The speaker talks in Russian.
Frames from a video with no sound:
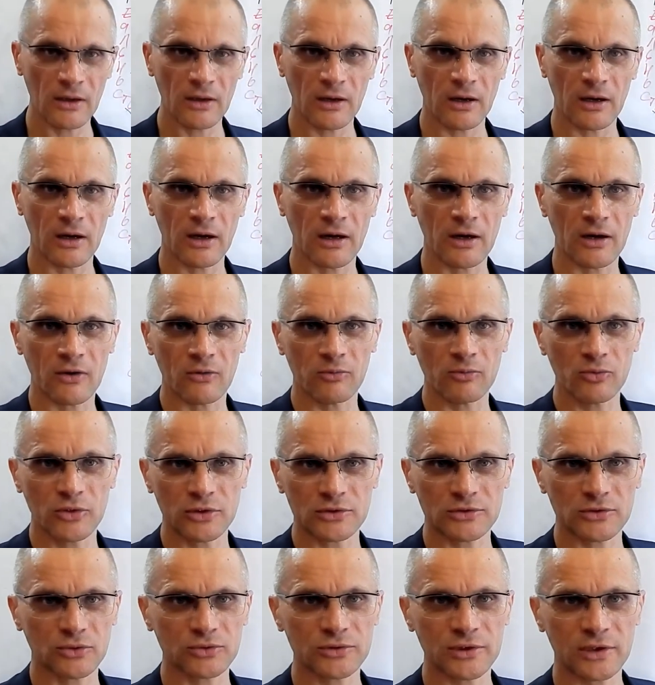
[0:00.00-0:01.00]
А
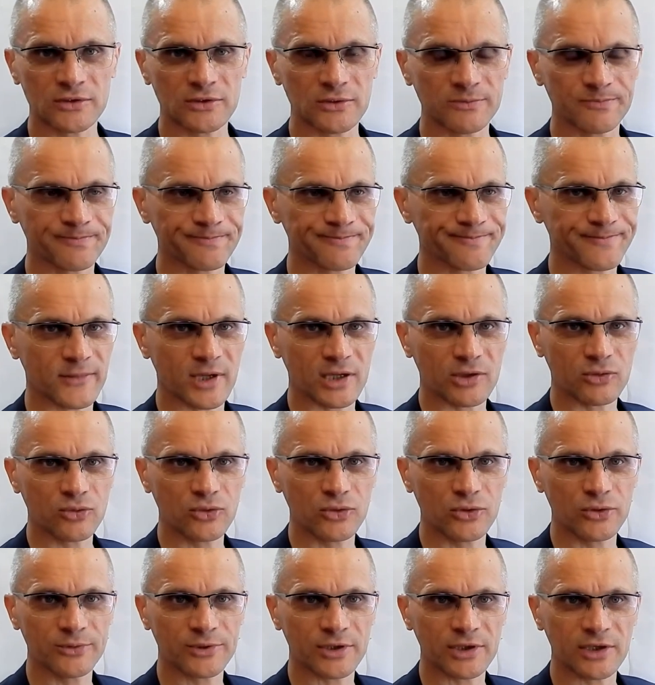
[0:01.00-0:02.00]
мозг у нас
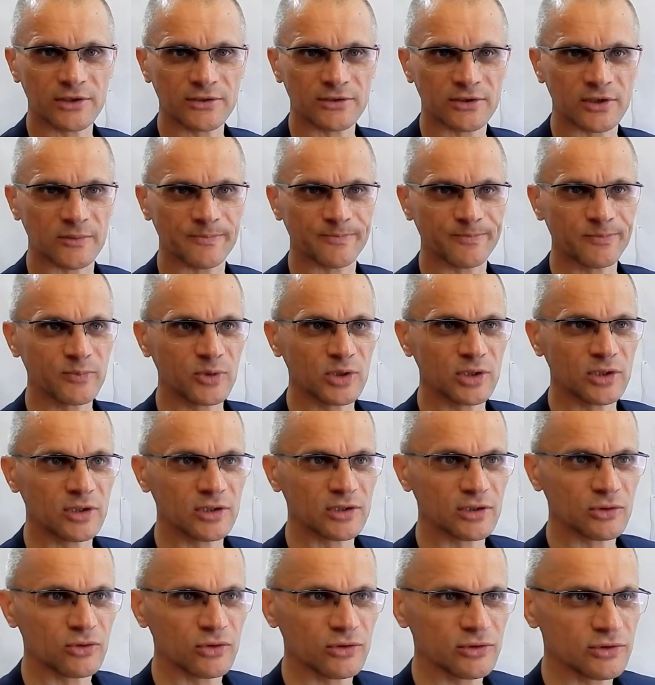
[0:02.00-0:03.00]
такой интересный,
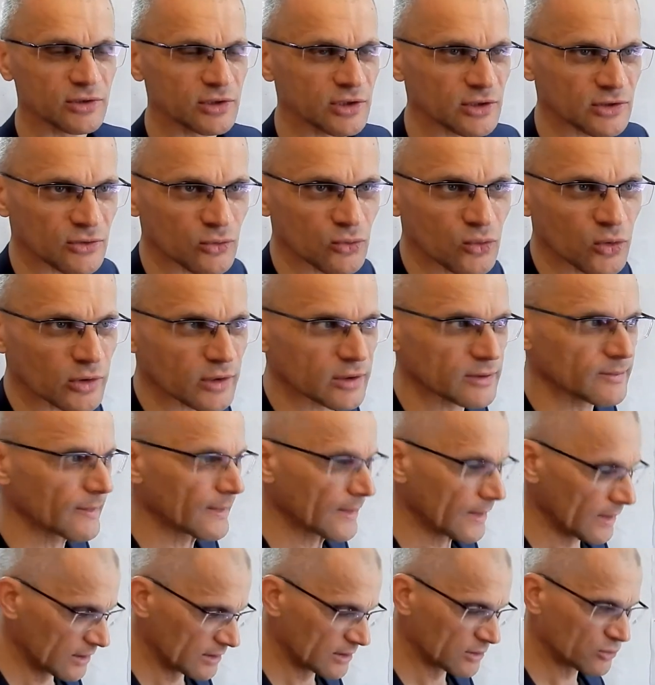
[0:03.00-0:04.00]
такой интересный орган,
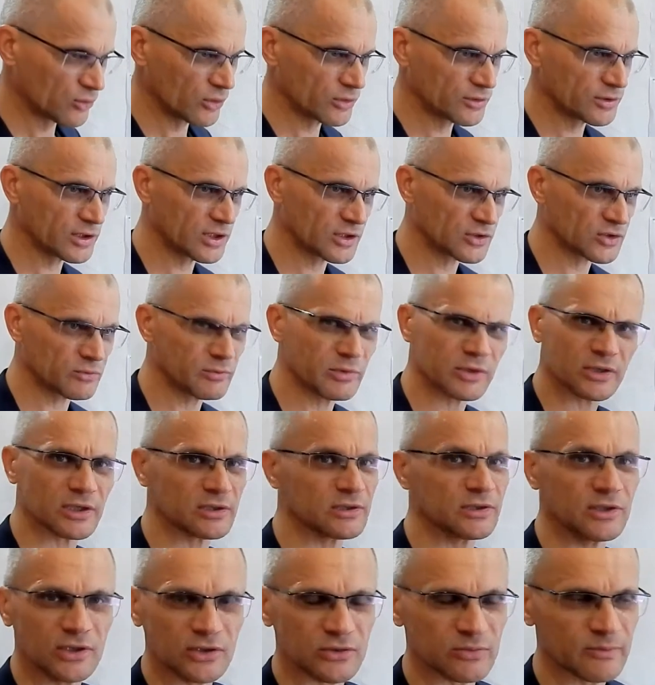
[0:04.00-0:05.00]
такой интересный
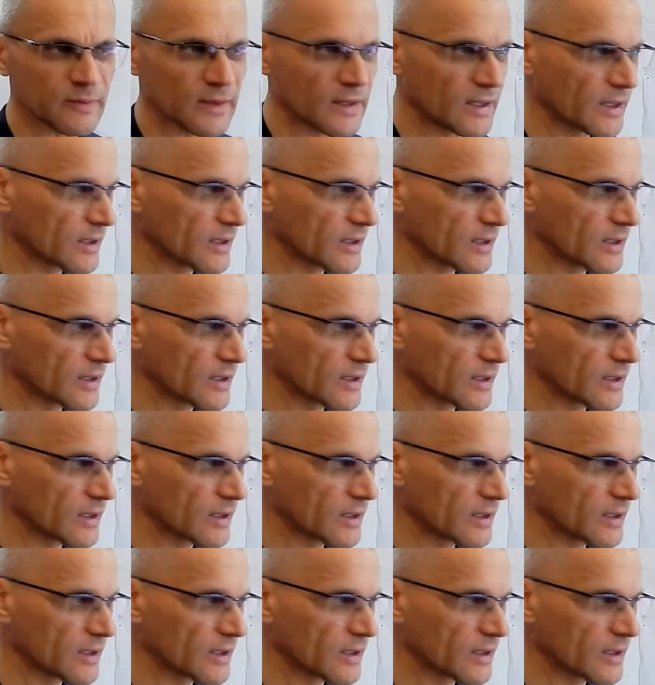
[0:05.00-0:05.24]
механизм,